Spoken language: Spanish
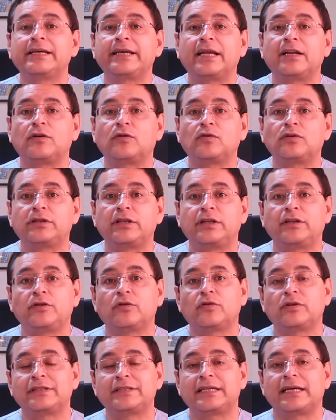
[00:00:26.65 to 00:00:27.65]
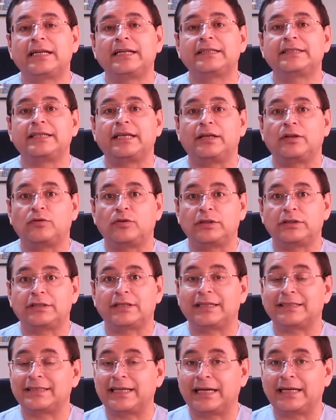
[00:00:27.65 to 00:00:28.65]
el contenido de sales en
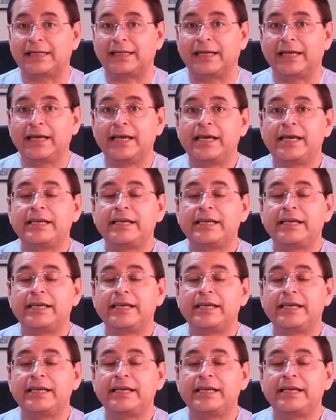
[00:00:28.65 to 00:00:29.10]
nuestra sangre.